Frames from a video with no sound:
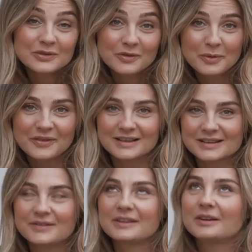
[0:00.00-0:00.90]
się
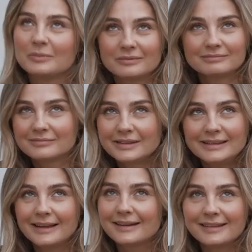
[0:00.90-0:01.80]
wypowiadać, wiadomo.
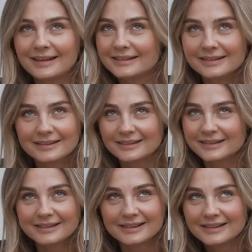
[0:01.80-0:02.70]
Internet
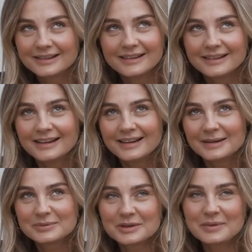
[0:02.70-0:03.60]

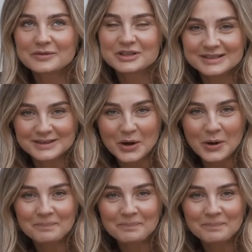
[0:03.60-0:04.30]
przyjmie wszystko.